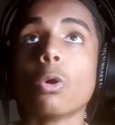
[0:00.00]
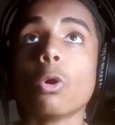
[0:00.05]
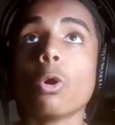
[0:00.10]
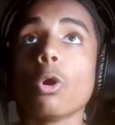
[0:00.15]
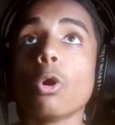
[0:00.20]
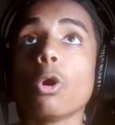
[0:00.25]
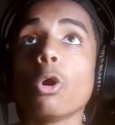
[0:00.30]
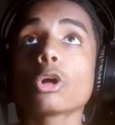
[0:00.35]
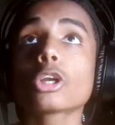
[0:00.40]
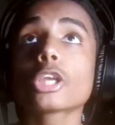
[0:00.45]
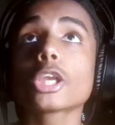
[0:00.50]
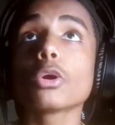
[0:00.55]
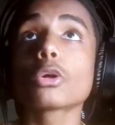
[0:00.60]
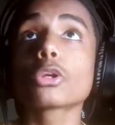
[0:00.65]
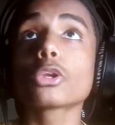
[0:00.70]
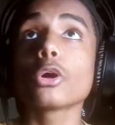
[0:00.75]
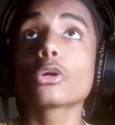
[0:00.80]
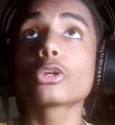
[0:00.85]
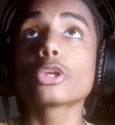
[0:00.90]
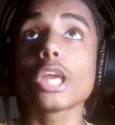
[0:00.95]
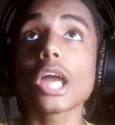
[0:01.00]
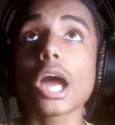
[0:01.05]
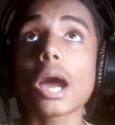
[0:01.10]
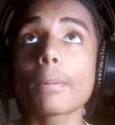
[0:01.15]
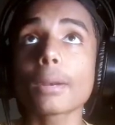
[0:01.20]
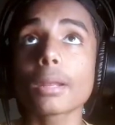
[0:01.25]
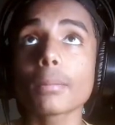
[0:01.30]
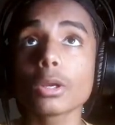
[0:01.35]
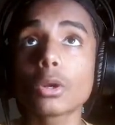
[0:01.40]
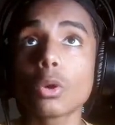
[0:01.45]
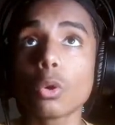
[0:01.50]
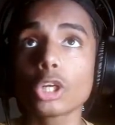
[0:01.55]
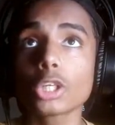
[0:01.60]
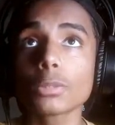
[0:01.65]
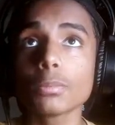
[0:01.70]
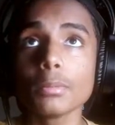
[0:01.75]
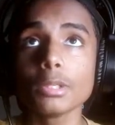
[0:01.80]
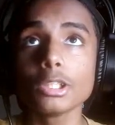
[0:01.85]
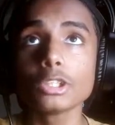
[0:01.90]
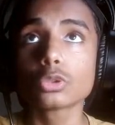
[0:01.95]
ओ ओ ओके ओके ओके यहाँ पर हमें गोल्ड
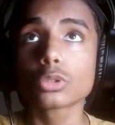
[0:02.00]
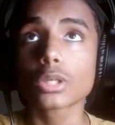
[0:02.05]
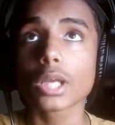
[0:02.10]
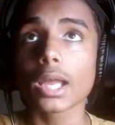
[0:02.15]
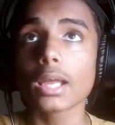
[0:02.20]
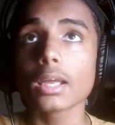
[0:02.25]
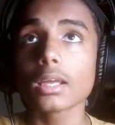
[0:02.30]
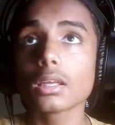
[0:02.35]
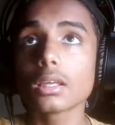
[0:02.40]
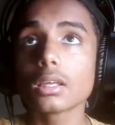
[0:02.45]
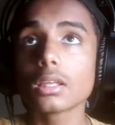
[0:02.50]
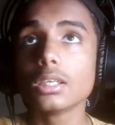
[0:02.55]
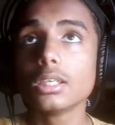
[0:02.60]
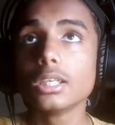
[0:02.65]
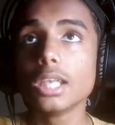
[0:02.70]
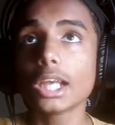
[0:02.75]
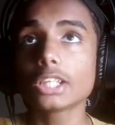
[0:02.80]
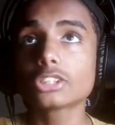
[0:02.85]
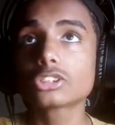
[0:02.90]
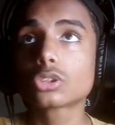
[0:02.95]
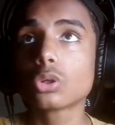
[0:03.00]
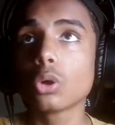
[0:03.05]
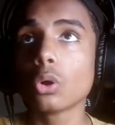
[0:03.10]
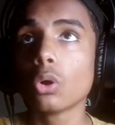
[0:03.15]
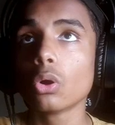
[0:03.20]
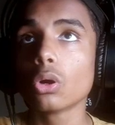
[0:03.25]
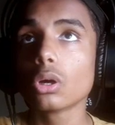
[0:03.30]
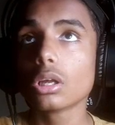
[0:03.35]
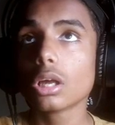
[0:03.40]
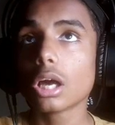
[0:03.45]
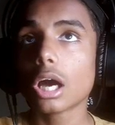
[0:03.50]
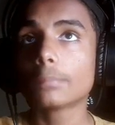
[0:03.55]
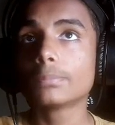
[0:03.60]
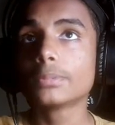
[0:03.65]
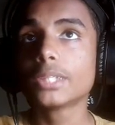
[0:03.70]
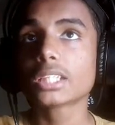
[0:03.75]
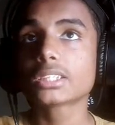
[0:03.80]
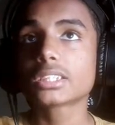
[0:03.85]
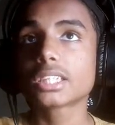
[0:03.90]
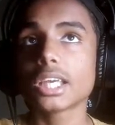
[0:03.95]
भी मिल चुका है लेट्स गो अब
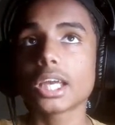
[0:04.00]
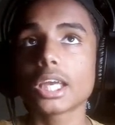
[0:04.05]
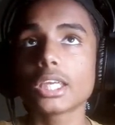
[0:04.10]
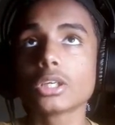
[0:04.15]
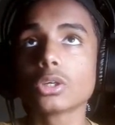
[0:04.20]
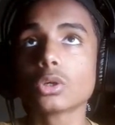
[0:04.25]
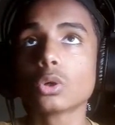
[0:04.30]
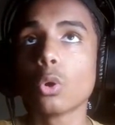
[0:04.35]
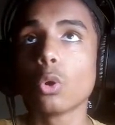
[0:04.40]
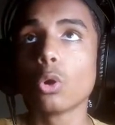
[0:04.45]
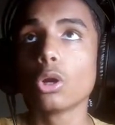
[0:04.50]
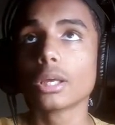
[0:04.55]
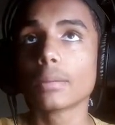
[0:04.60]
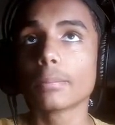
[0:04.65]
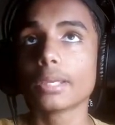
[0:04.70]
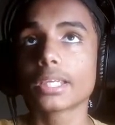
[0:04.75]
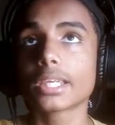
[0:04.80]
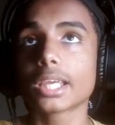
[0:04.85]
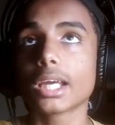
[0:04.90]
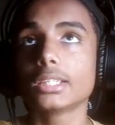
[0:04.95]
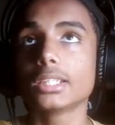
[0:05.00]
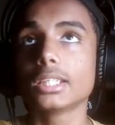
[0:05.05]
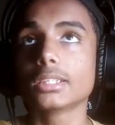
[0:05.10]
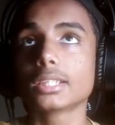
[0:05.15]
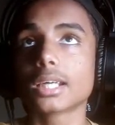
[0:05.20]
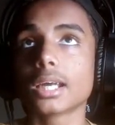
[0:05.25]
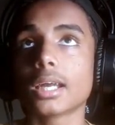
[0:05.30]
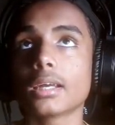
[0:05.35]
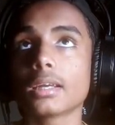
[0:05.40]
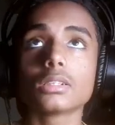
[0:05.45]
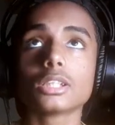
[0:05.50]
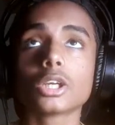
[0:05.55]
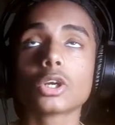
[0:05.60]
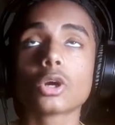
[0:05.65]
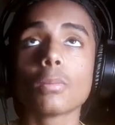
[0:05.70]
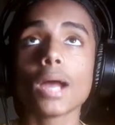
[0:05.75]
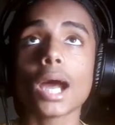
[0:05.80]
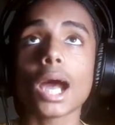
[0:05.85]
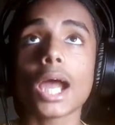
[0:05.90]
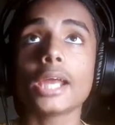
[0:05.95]
देखते हैं ये गोल्ड हमें क्या देता है
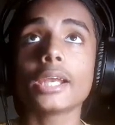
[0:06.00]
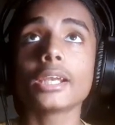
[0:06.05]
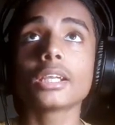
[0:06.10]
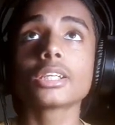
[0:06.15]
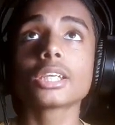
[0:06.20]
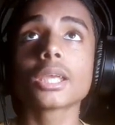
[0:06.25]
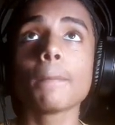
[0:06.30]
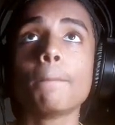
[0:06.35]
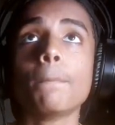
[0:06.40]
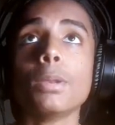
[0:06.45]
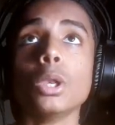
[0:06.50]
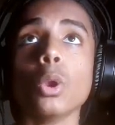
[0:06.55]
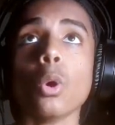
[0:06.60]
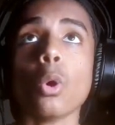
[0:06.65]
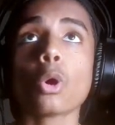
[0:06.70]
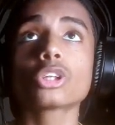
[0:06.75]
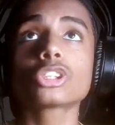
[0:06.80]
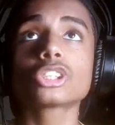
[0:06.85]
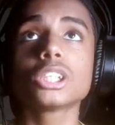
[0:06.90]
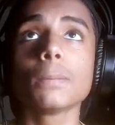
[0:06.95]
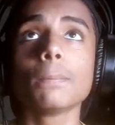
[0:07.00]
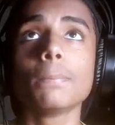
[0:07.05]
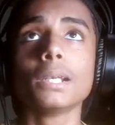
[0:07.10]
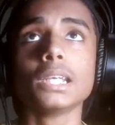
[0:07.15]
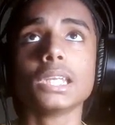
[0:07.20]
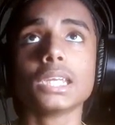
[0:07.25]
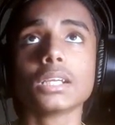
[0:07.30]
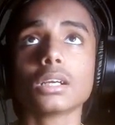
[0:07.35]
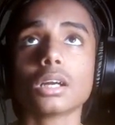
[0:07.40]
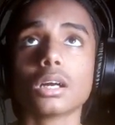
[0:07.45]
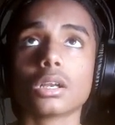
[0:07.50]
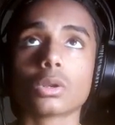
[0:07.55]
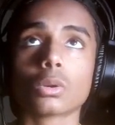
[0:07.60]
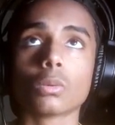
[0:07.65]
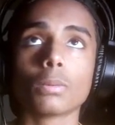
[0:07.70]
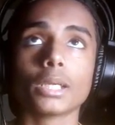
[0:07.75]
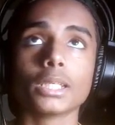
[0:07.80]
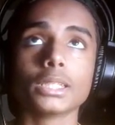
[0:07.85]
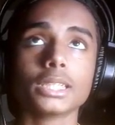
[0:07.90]
देखो मैं आयरन के ब्लॉक से बिल्डिंग कर रहा हूँ भाई